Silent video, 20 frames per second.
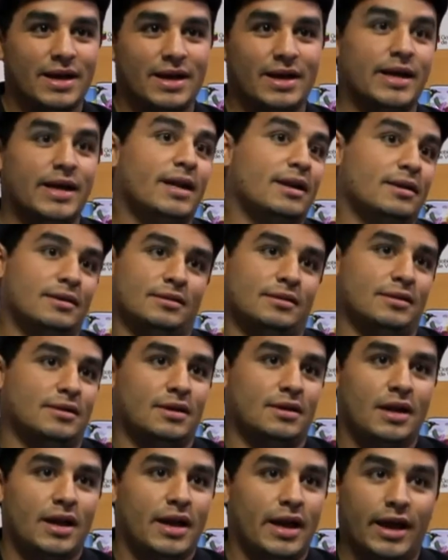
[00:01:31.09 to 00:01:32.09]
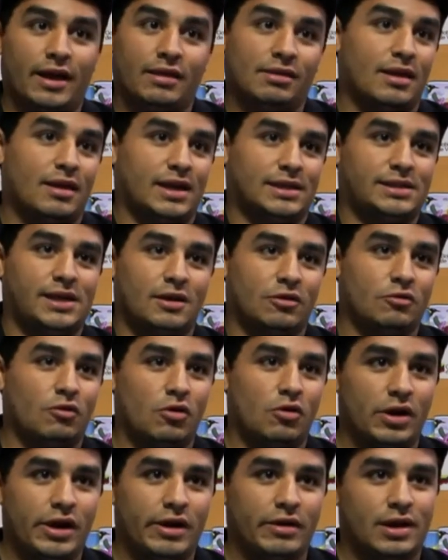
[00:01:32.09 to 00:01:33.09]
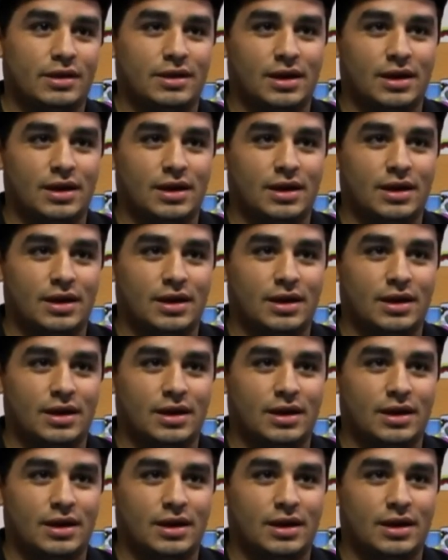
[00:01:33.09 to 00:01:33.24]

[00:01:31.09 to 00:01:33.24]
el, en 300 bolívares,